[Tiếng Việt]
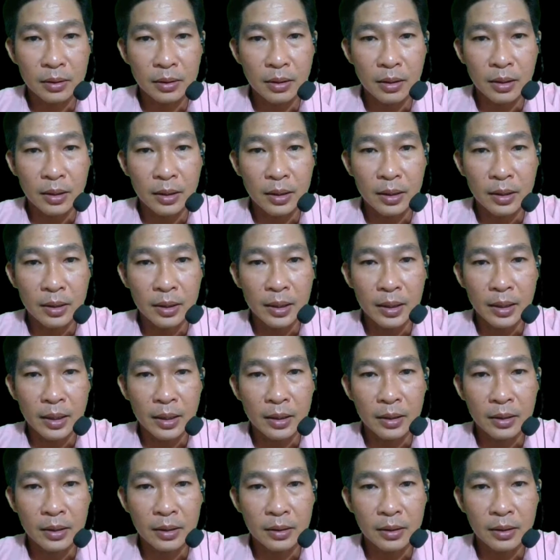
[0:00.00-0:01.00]
rồi cái hình này
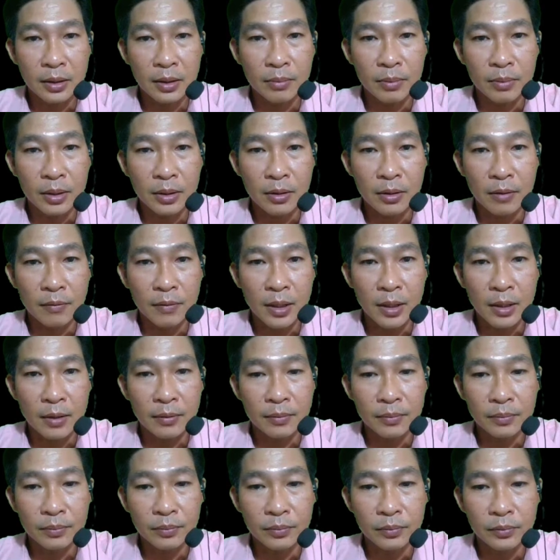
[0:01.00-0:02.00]
này rồi chúng ta chọn vào
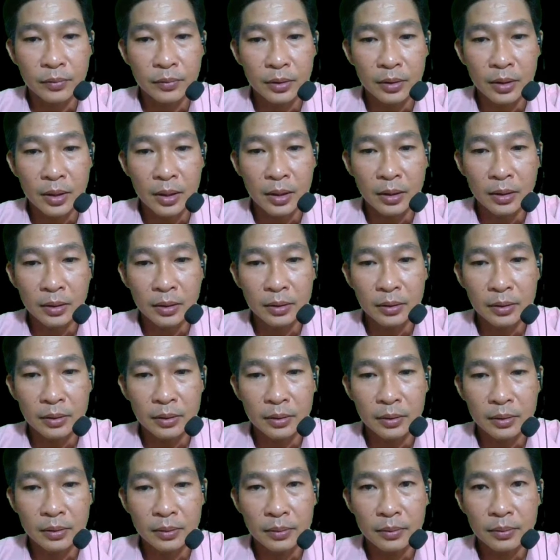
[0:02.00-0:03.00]
nhấn
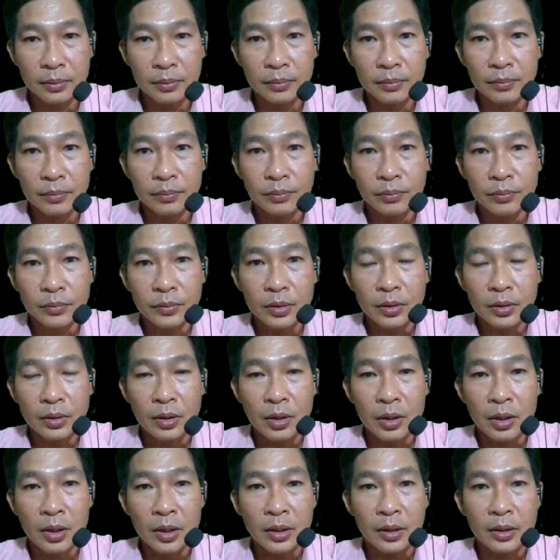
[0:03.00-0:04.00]

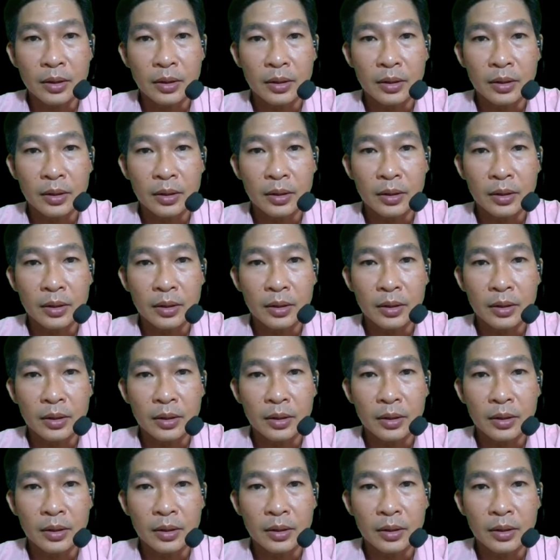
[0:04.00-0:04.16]
rồi